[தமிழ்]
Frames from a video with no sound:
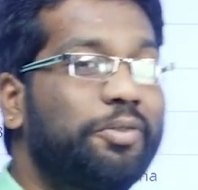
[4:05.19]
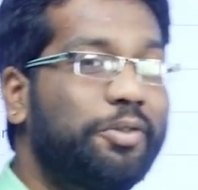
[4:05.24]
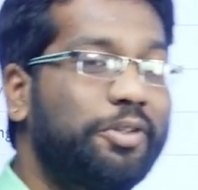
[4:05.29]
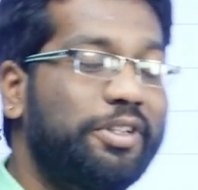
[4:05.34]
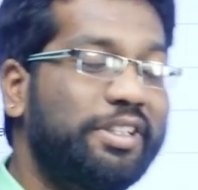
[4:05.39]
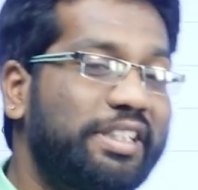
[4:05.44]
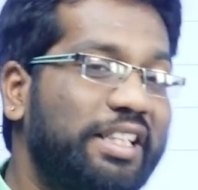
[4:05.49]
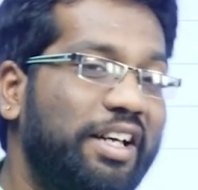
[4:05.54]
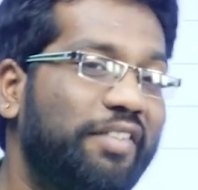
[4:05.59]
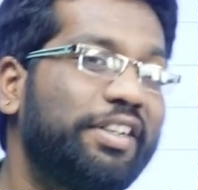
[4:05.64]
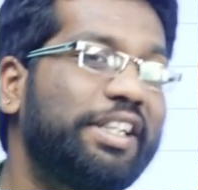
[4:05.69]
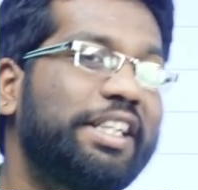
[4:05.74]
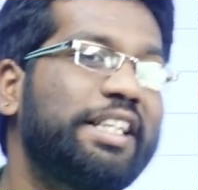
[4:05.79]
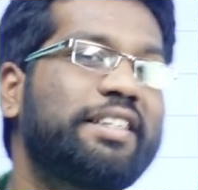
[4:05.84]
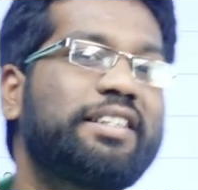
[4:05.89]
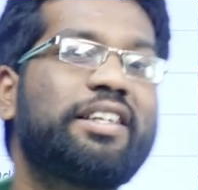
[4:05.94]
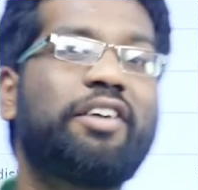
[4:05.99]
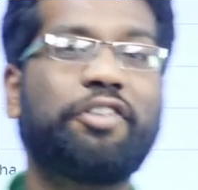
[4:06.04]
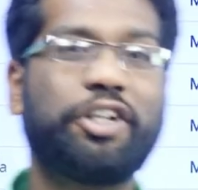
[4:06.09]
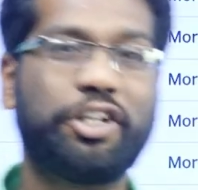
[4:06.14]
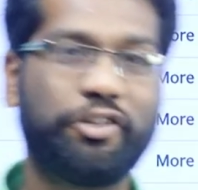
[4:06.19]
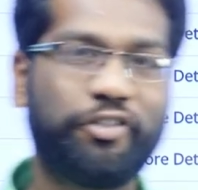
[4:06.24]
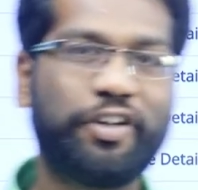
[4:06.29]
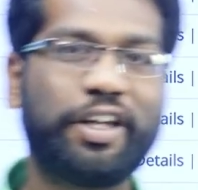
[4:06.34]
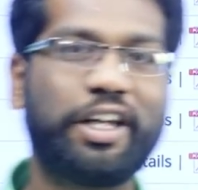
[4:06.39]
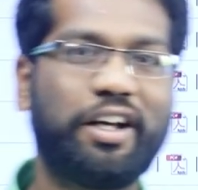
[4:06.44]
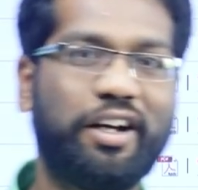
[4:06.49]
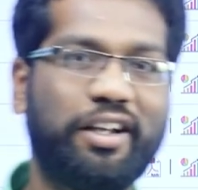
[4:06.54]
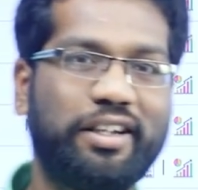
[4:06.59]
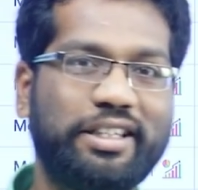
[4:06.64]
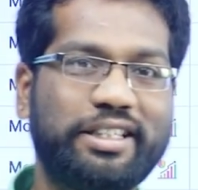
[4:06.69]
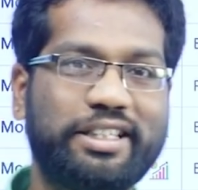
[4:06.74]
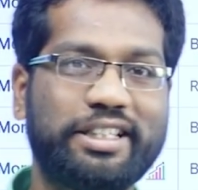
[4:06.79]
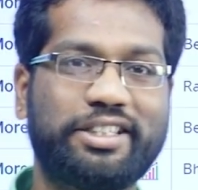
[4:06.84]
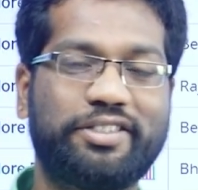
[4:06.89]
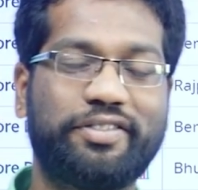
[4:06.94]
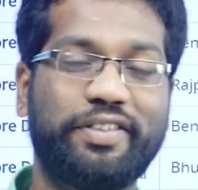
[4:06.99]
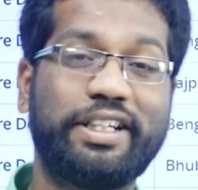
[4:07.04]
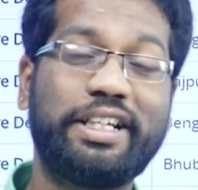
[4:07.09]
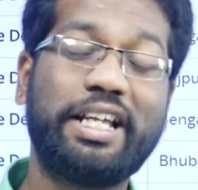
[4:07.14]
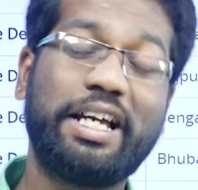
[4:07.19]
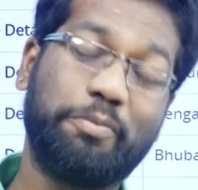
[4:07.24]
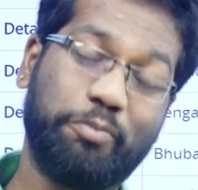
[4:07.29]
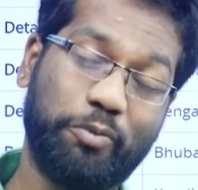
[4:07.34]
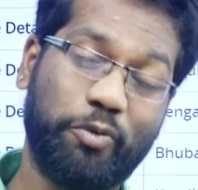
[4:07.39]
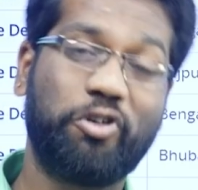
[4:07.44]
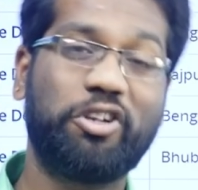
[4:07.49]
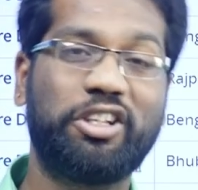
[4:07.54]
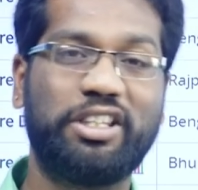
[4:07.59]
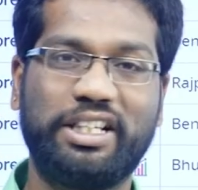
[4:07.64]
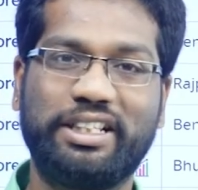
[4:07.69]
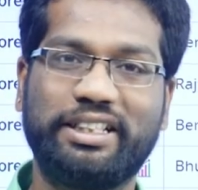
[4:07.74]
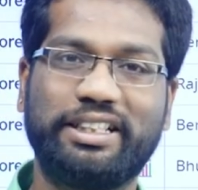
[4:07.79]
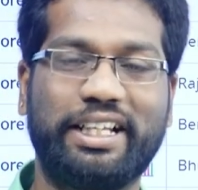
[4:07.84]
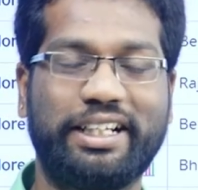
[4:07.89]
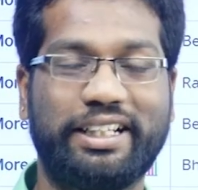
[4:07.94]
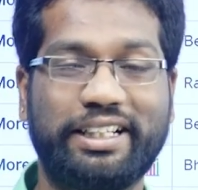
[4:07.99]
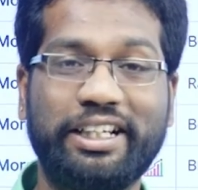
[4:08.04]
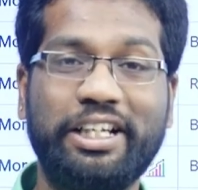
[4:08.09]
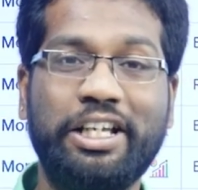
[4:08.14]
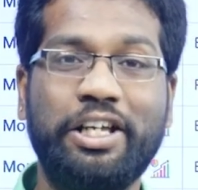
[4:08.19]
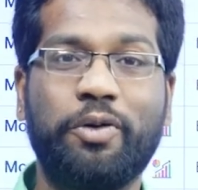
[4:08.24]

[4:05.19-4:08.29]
ஒரு செவன்ட்டி செவன்ட்டி ஃபைவ் காலேஜஸ் வந்துட்டு மோர் தென் தட்